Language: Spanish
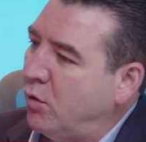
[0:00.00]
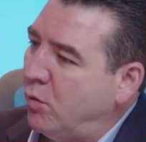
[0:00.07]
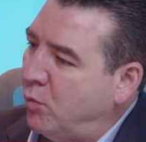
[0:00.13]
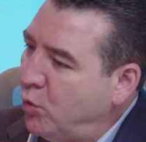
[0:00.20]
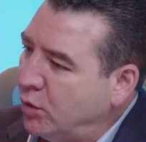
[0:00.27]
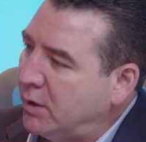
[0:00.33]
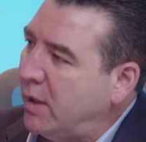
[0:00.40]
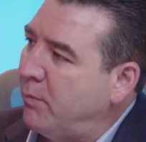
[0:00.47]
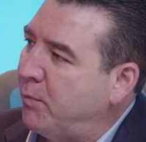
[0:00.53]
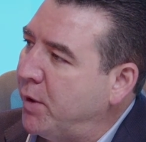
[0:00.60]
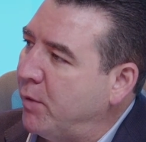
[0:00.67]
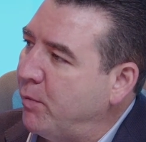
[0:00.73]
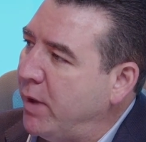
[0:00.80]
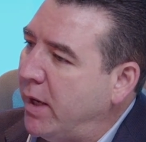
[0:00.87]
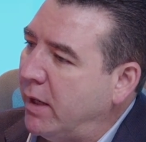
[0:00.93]
o buscan
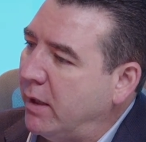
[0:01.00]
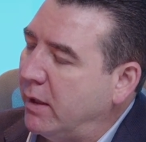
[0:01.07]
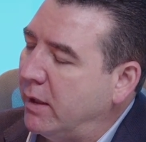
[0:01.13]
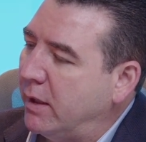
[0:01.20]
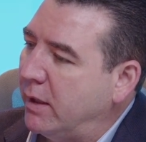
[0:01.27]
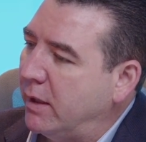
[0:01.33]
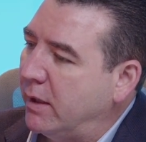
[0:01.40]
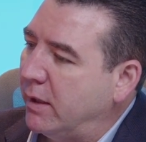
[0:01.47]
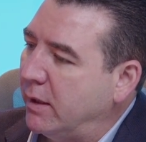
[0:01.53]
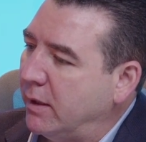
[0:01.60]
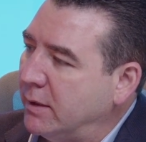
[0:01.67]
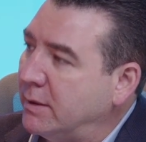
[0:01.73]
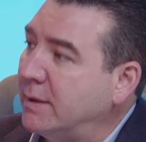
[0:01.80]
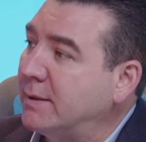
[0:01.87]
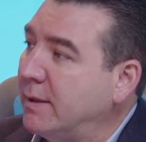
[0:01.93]
permear que
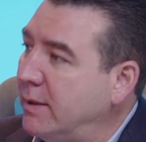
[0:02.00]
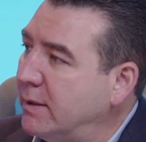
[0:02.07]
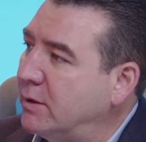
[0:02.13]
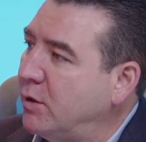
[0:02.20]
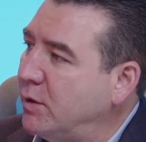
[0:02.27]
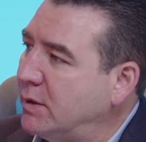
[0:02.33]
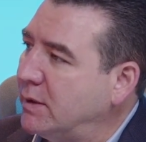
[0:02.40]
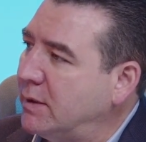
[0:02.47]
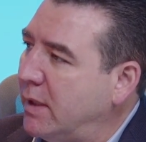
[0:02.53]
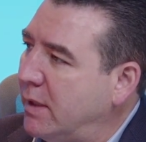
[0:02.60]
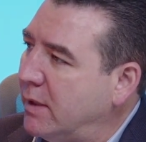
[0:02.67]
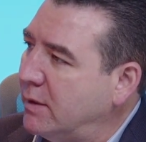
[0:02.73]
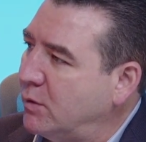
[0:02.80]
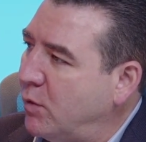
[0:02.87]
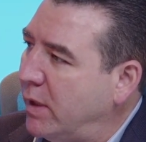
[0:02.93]
estas elecciones
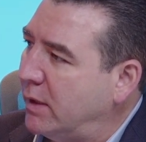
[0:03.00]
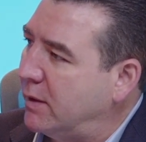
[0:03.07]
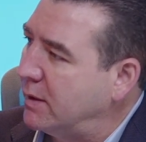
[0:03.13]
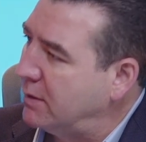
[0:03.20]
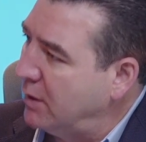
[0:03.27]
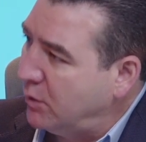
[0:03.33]
están resueltas?